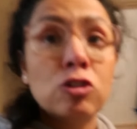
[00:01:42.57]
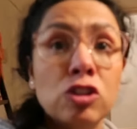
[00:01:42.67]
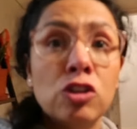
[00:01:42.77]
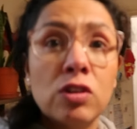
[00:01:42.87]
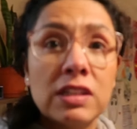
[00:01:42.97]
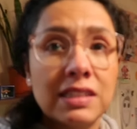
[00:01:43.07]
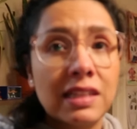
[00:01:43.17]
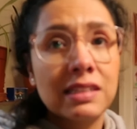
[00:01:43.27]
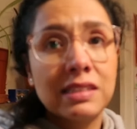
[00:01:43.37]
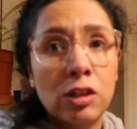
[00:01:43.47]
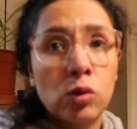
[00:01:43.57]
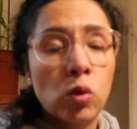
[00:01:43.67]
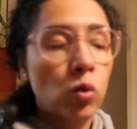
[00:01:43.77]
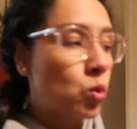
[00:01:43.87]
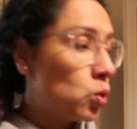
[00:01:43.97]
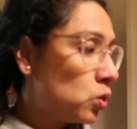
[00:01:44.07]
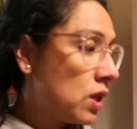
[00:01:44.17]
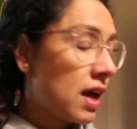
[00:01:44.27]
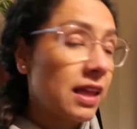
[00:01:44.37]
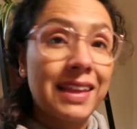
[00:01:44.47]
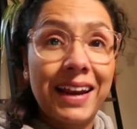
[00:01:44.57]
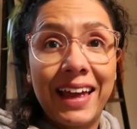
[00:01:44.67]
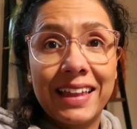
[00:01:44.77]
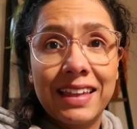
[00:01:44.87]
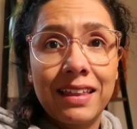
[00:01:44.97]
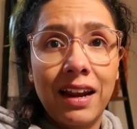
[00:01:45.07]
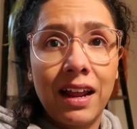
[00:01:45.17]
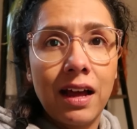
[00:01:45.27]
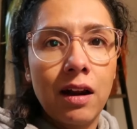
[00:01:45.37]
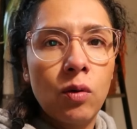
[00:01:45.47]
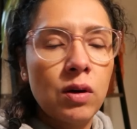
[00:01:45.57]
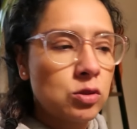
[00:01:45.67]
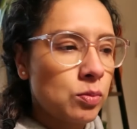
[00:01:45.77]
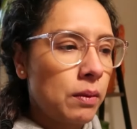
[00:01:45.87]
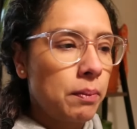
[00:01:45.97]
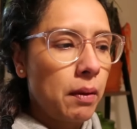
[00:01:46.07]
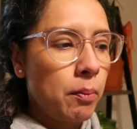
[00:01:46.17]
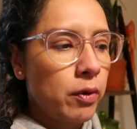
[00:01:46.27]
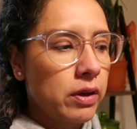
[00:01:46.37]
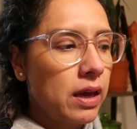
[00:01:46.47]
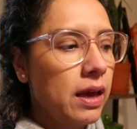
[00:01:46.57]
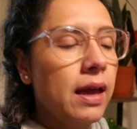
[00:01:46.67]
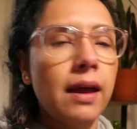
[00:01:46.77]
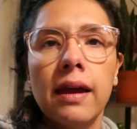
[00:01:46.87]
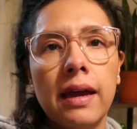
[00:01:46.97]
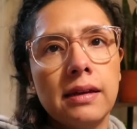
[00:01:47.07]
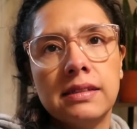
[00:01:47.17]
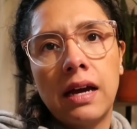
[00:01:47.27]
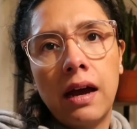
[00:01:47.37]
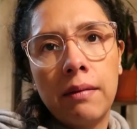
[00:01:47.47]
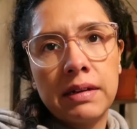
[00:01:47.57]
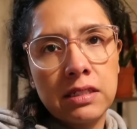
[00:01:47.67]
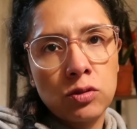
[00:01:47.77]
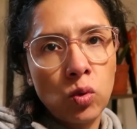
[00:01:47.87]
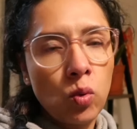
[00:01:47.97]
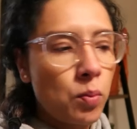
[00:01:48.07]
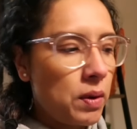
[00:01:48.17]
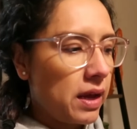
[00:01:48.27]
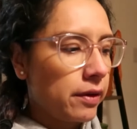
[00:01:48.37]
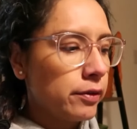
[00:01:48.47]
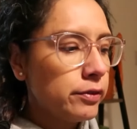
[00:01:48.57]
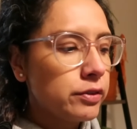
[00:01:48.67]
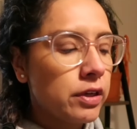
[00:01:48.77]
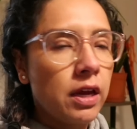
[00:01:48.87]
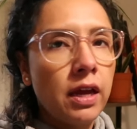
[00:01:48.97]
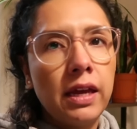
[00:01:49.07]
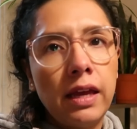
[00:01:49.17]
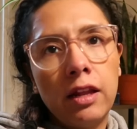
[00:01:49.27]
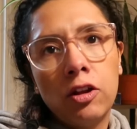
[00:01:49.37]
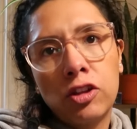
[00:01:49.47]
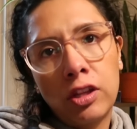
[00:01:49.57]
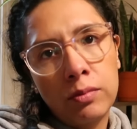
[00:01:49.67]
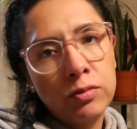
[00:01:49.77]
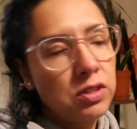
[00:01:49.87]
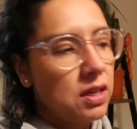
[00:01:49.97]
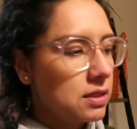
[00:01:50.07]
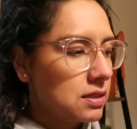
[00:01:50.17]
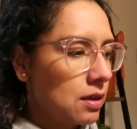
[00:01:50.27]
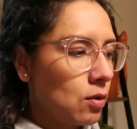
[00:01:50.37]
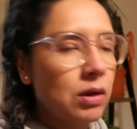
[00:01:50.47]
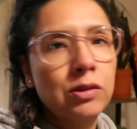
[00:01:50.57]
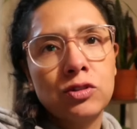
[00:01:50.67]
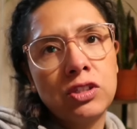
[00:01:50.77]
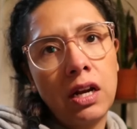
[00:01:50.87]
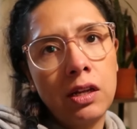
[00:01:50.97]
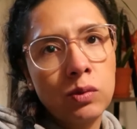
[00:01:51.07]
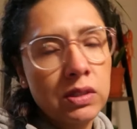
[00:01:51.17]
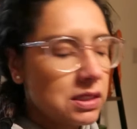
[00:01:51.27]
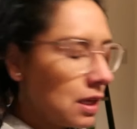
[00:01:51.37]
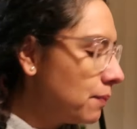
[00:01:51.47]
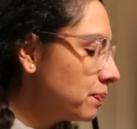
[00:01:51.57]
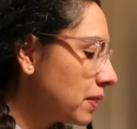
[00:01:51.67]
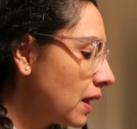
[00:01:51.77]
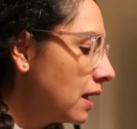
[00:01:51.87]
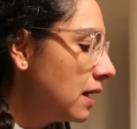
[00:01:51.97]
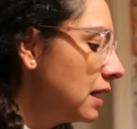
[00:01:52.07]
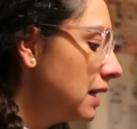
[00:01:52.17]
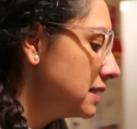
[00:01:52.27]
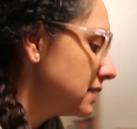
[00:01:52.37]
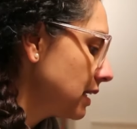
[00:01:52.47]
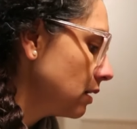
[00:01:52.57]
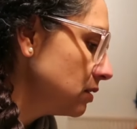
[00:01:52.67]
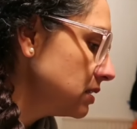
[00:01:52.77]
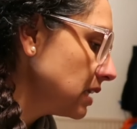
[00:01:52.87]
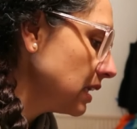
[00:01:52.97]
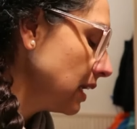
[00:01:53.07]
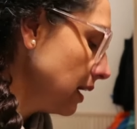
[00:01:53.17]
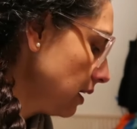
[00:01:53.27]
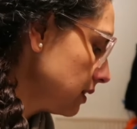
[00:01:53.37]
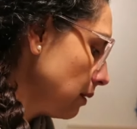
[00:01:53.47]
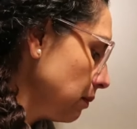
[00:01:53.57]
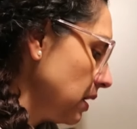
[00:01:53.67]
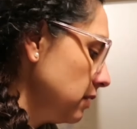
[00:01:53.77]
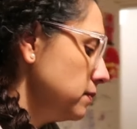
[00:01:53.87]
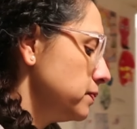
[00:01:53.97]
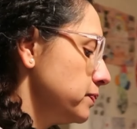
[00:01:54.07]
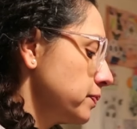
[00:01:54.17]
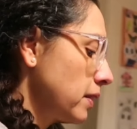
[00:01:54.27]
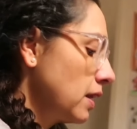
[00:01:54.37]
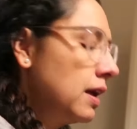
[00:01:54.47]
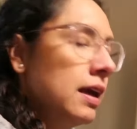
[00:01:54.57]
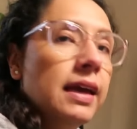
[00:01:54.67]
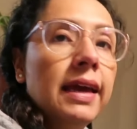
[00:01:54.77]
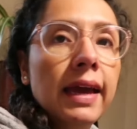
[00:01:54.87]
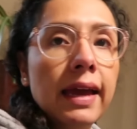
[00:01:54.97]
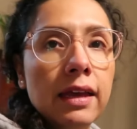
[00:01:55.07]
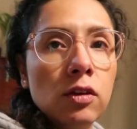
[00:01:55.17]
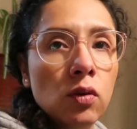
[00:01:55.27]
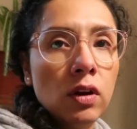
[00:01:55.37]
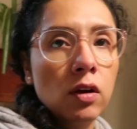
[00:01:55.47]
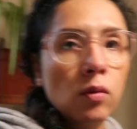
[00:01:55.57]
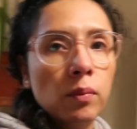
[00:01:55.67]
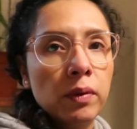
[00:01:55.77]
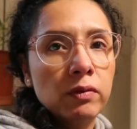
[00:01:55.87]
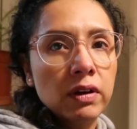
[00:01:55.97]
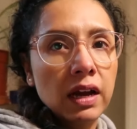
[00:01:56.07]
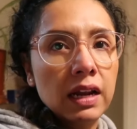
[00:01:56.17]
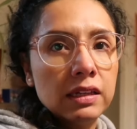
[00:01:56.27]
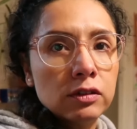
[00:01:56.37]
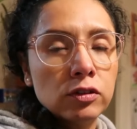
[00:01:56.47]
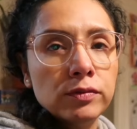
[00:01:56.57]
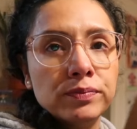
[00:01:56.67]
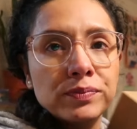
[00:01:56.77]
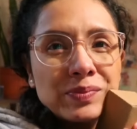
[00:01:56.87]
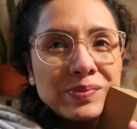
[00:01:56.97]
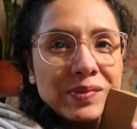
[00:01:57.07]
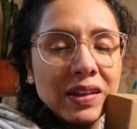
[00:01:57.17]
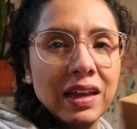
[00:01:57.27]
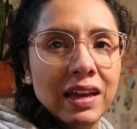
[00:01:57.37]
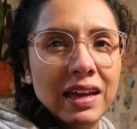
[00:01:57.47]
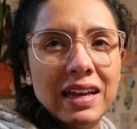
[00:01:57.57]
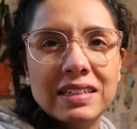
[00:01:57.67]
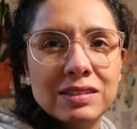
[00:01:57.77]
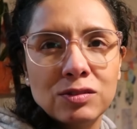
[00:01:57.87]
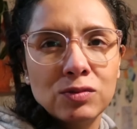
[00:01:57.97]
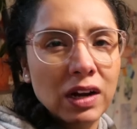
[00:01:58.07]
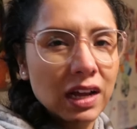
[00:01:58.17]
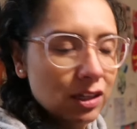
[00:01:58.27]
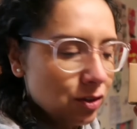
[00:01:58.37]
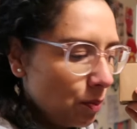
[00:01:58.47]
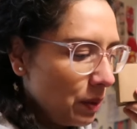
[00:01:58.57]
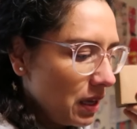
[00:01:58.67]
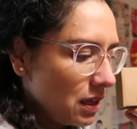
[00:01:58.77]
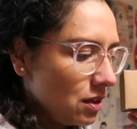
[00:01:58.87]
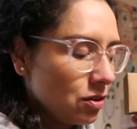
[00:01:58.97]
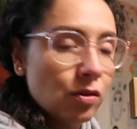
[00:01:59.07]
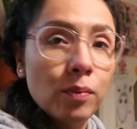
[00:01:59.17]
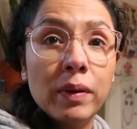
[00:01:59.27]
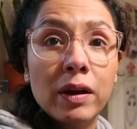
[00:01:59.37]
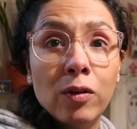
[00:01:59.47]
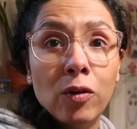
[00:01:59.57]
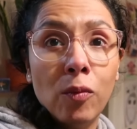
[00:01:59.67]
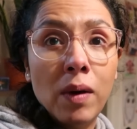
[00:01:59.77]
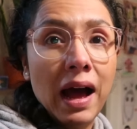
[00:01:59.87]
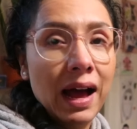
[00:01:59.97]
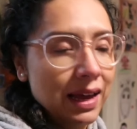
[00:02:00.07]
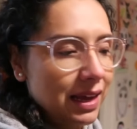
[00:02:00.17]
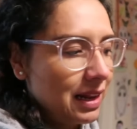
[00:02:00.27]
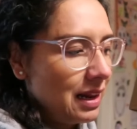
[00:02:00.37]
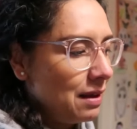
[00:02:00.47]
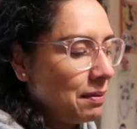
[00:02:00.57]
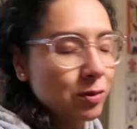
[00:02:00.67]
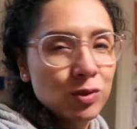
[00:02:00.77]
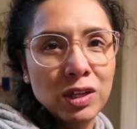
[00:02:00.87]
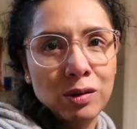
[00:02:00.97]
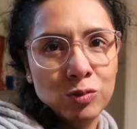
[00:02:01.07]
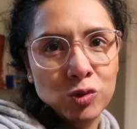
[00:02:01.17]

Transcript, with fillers: los niños le están haciendo una tarjeta de regalo a su papá porque ya va a ser su cumpleaños y lo tenemos que hacer cuando Charlie no está les quiero enseñar también que yo compré un regalito. Es un regalito pequeñito, pero lo va a que le va a gustar